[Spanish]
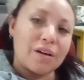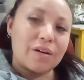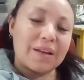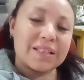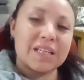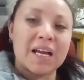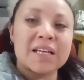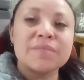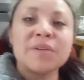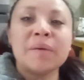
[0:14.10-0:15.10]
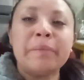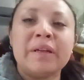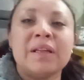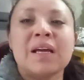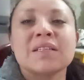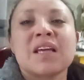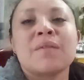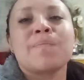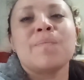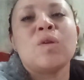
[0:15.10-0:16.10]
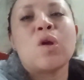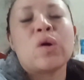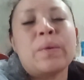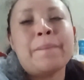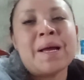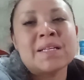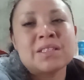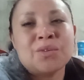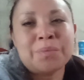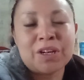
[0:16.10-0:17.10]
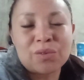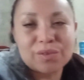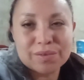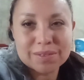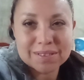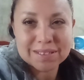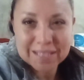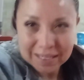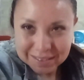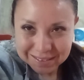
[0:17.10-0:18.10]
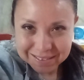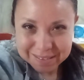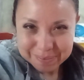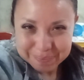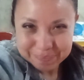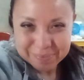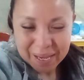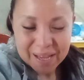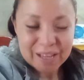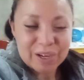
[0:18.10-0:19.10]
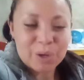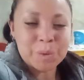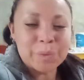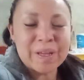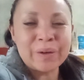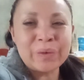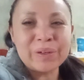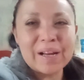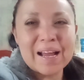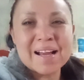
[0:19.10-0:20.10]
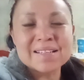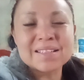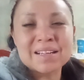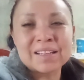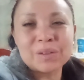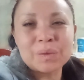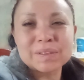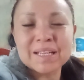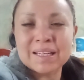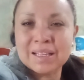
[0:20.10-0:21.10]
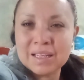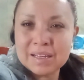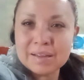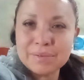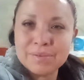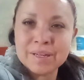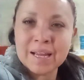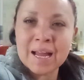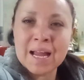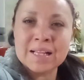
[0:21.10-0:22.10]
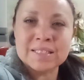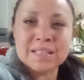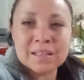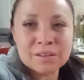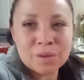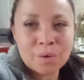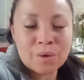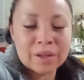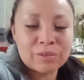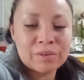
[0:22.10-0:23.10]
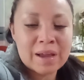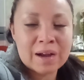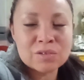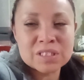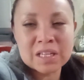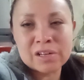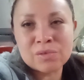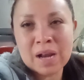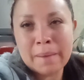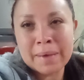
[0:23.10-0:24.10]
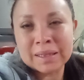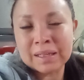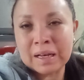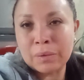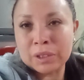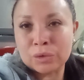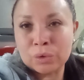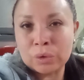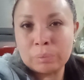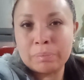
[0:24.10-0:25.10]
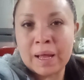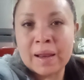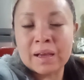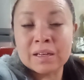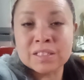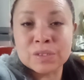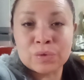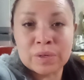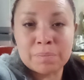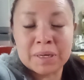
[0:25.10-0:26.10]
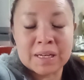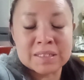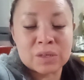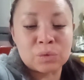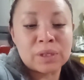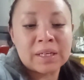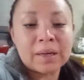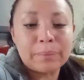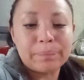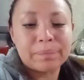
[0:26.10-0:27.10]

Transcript: Hola chicas, bienvenidas al vlog más número 6. Como vieron, hace rato salí, fui al centro que fui a conseguir una bata de laboratorio para Christopher para la secundaria